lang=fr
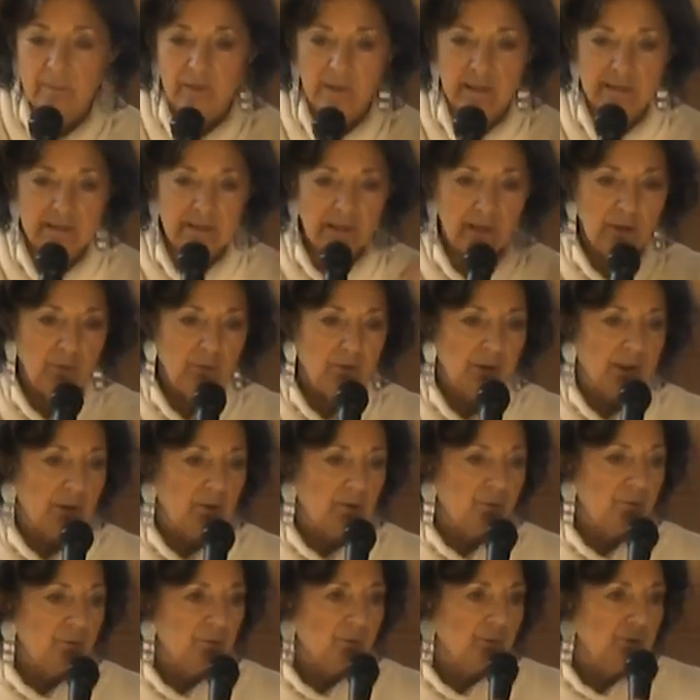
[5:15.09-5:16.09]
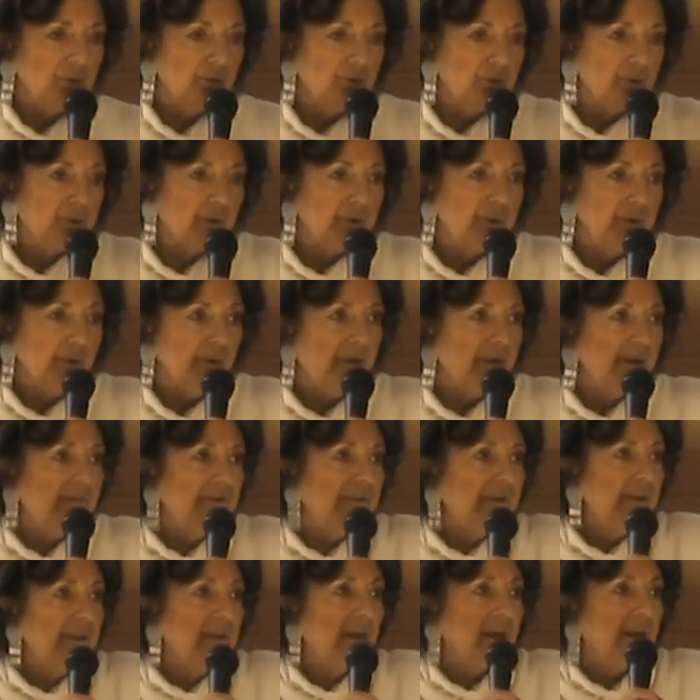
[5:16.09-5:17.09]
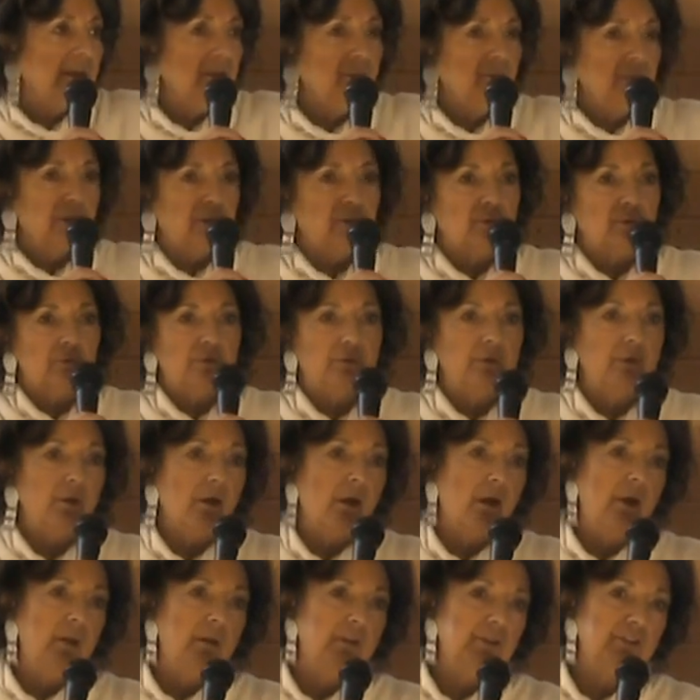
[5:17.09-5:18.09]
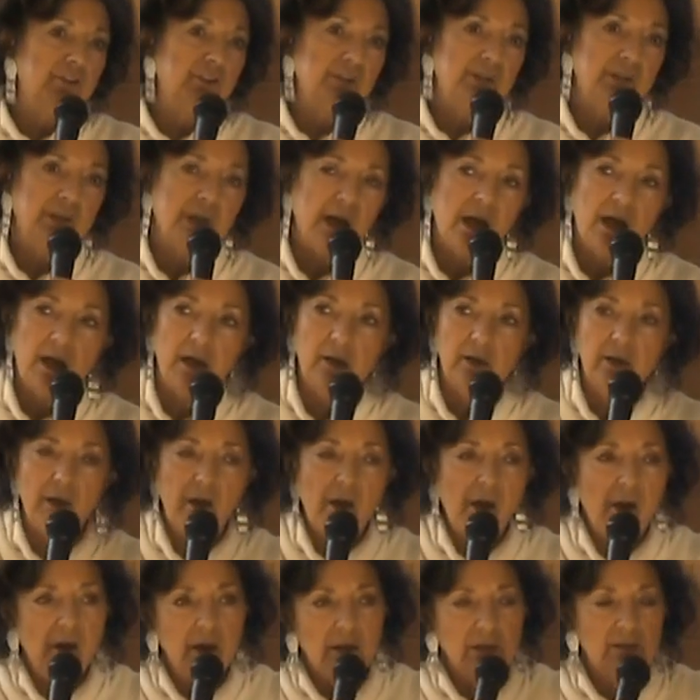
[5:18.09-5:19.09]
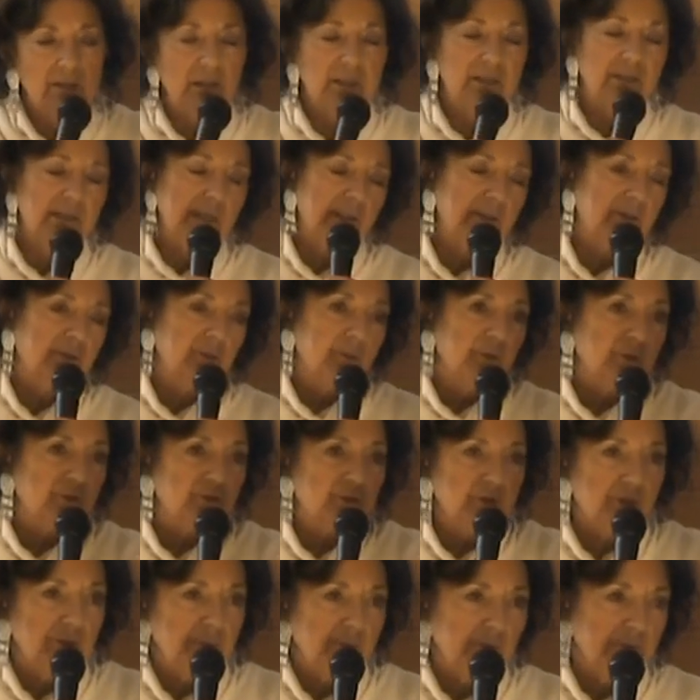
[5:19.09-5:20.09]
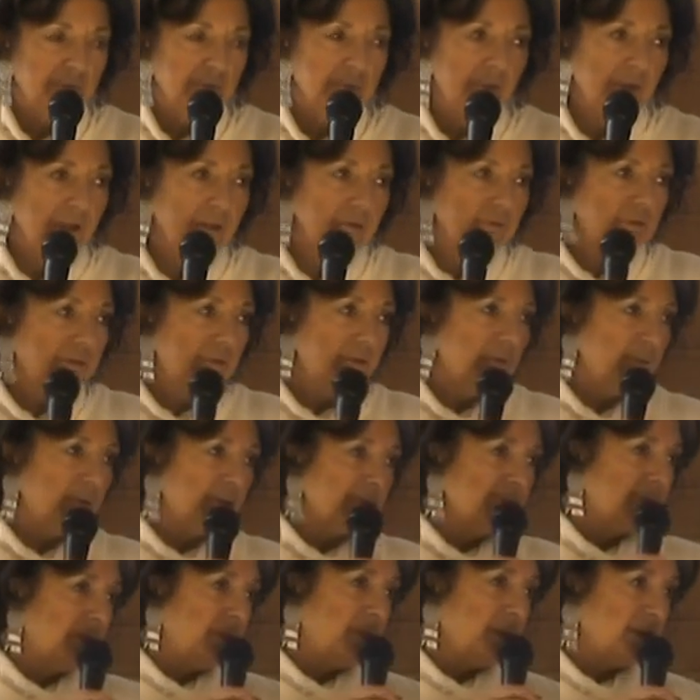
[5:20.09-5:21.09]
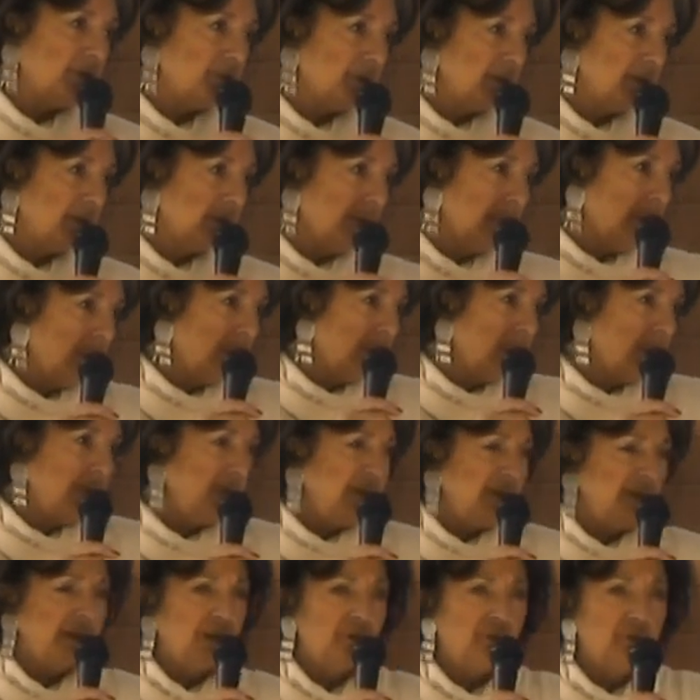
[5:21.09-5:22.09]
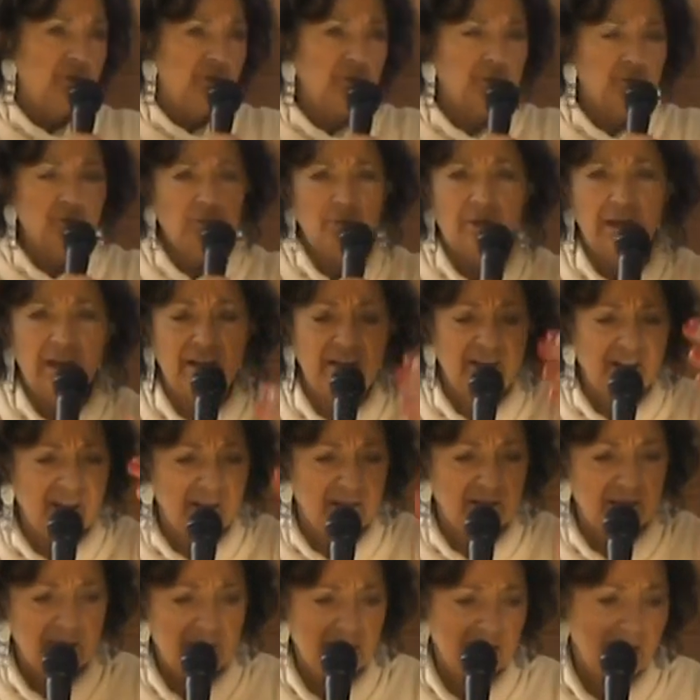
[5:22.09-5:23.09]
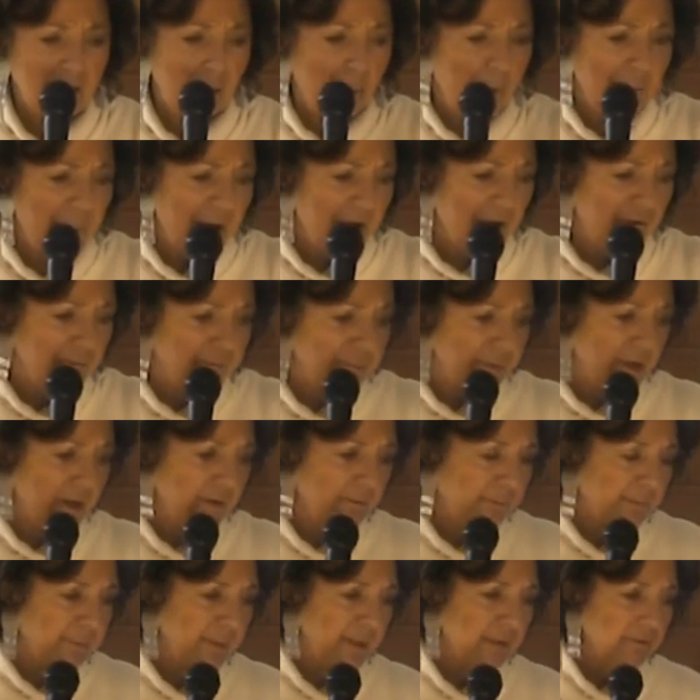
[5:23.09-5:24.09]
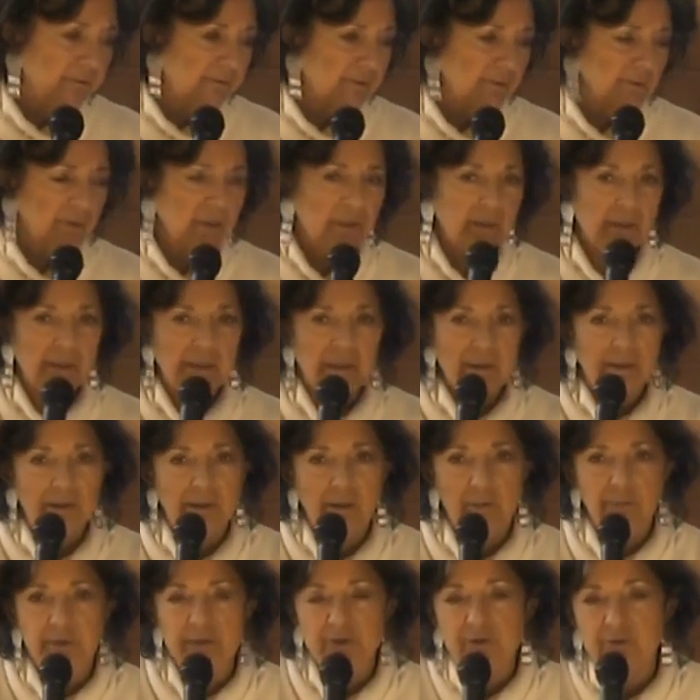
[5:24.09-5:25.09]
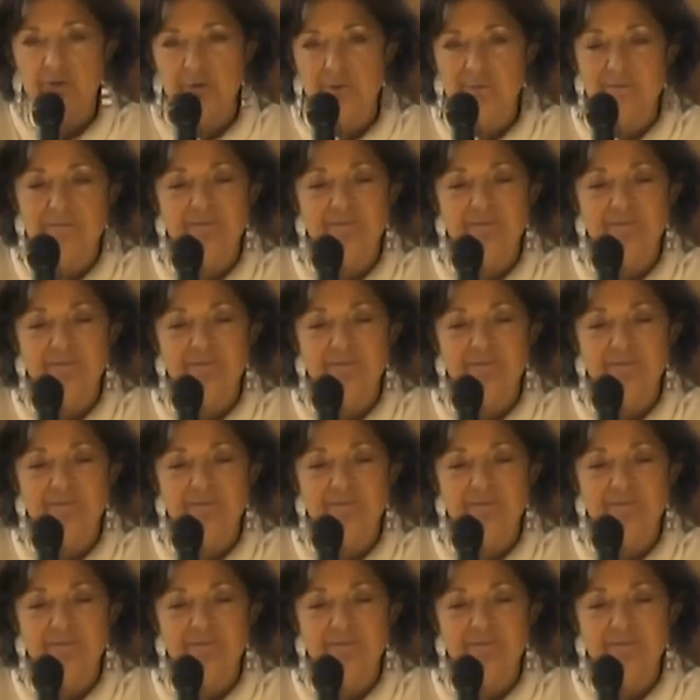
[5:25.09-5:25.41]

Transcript: Et c'est là, on, on, le trouvait, on l'a vénéré, on l'a trouvé ah, génial. Oh, c'est exactement ce que j'ai besoin. Tu sais, moi, je ne sais pas choisir, mais alors lui, il a le truc, la cartésien, paf, paf, paf. Non, pas du tout.